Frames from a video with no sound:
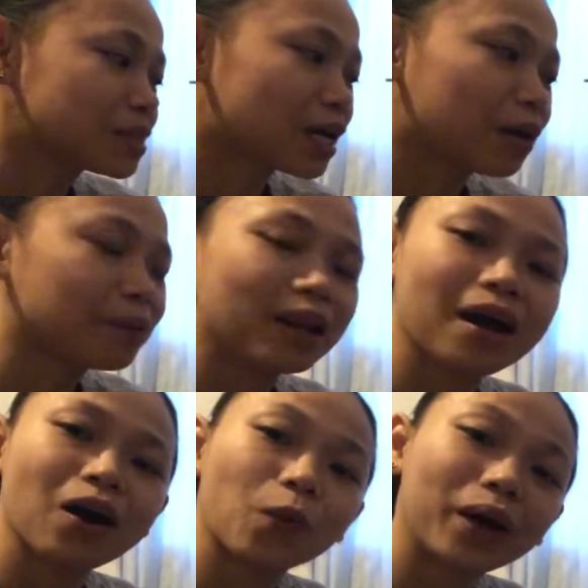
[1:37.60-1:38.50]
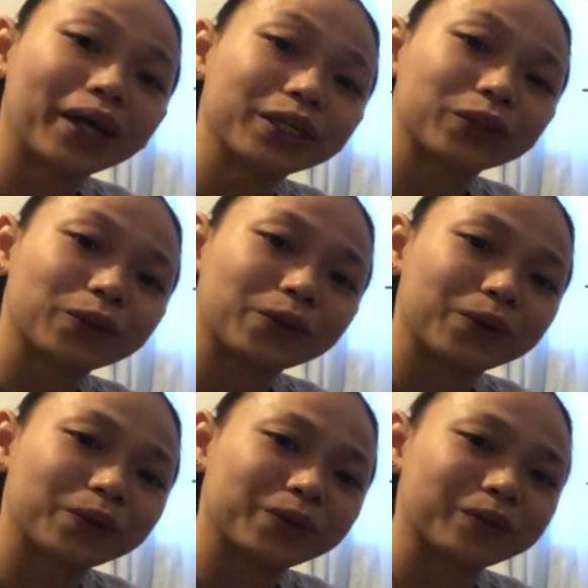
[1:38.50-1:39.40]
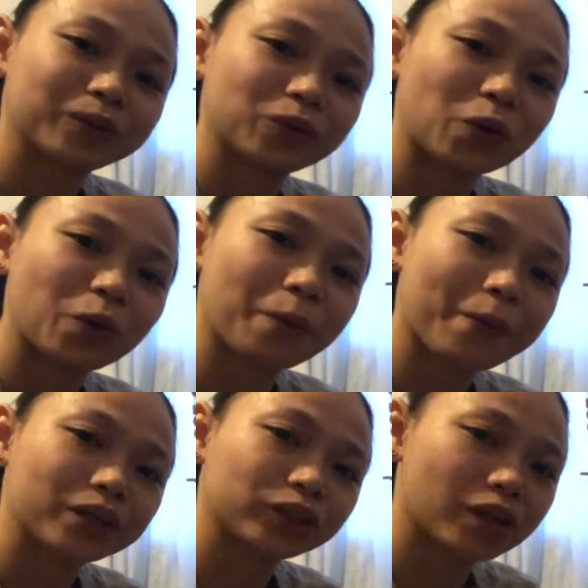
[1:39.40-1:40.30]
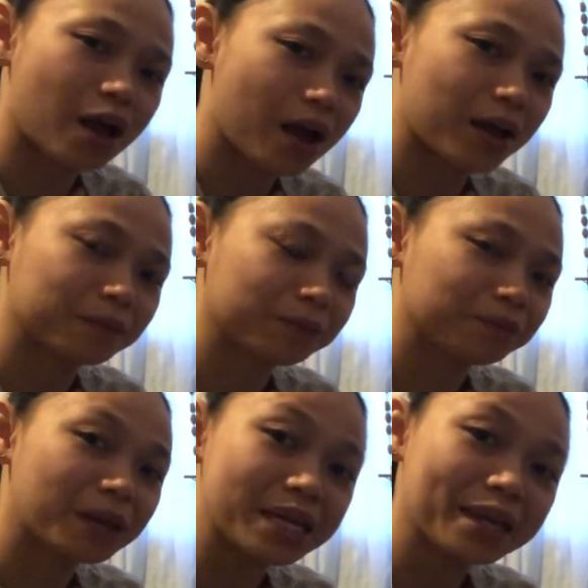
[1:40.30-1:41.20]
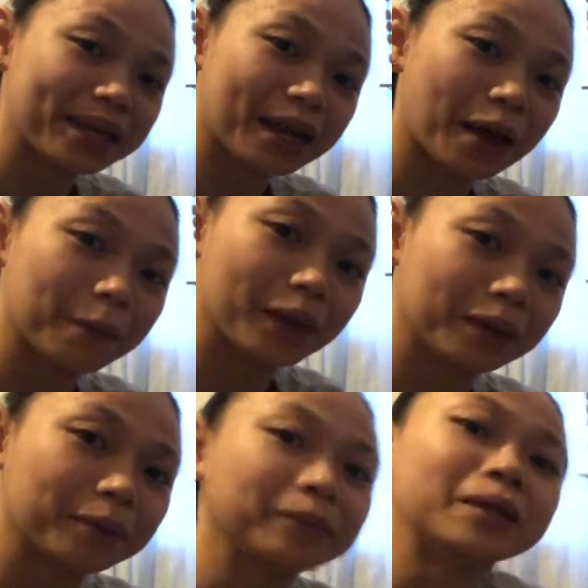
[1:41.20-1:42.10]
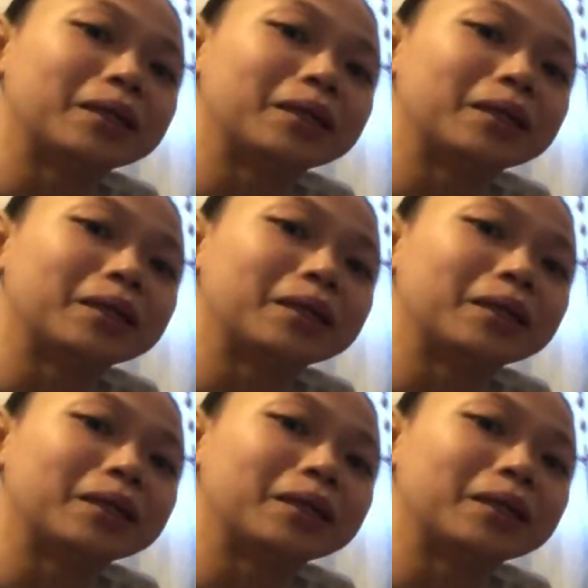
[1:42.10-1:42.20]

pa sa kabilang kwarto. Paalis na tayo. Tulog pa siya. Na kayo Maingay na kaming